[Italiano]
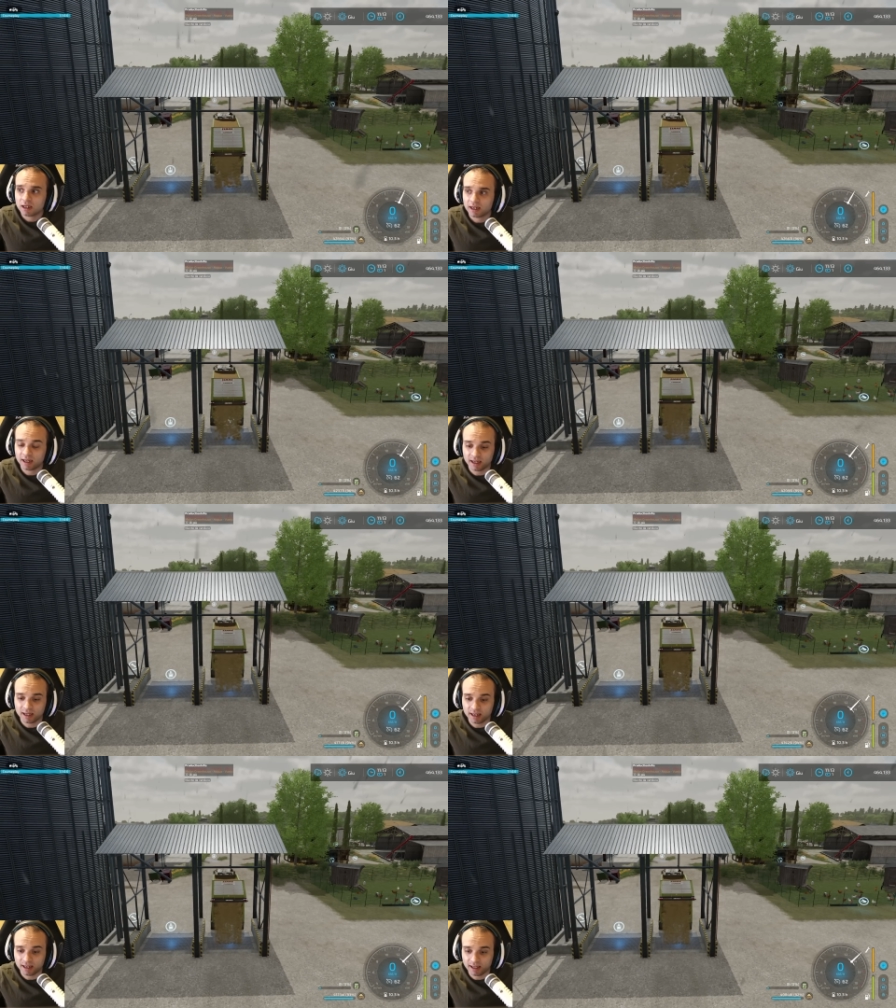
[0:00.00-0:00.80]

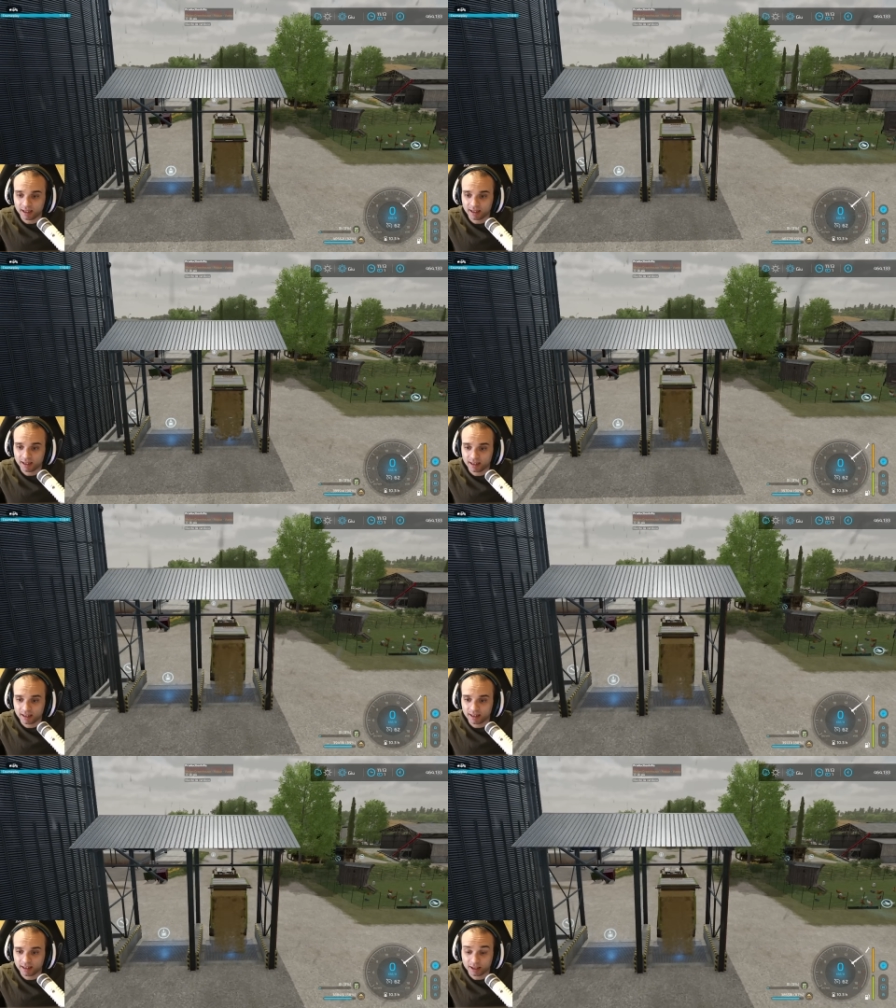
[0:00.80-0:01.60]

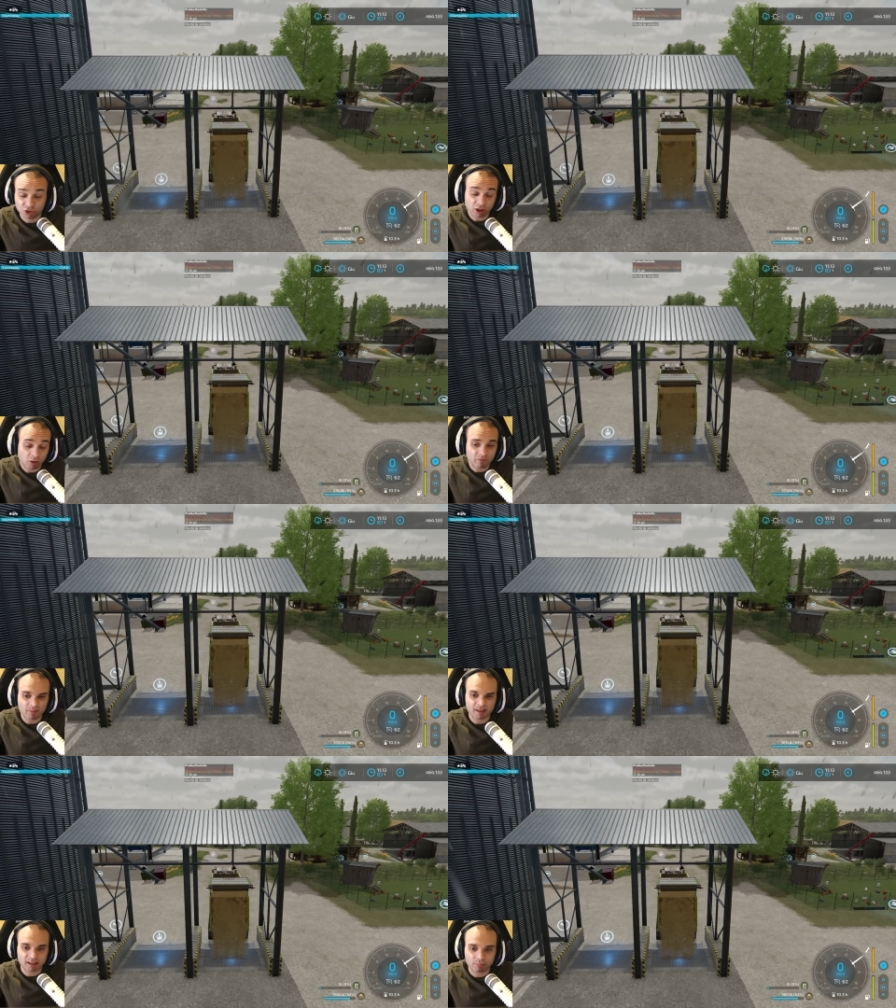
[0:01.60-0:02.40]
e, e cerco ovviamente